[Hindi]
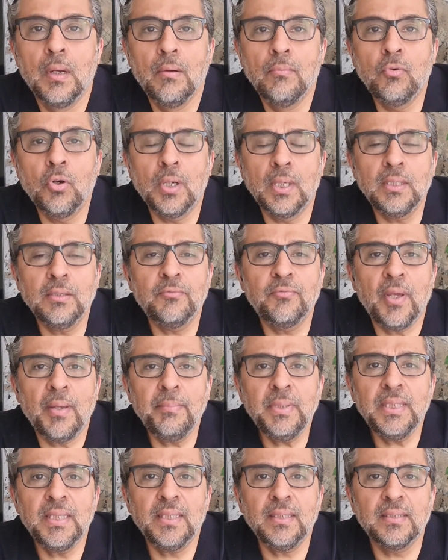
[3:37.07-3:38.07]
वो गलत
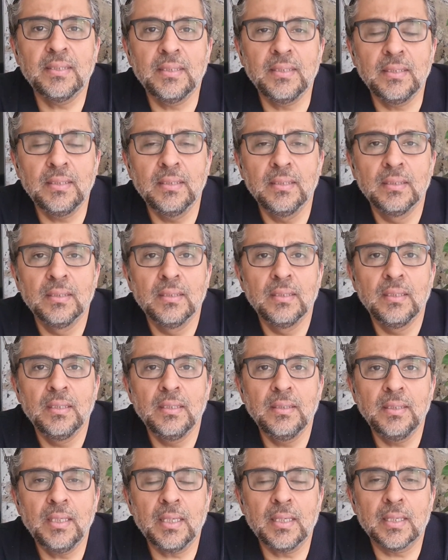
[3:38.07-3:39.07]
फहमी ये थी
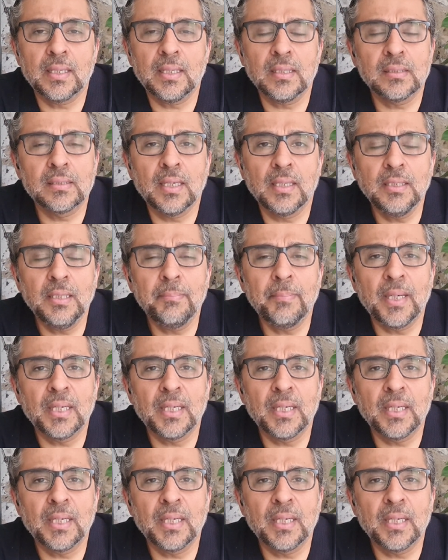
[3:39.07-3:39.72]
कि करारदाद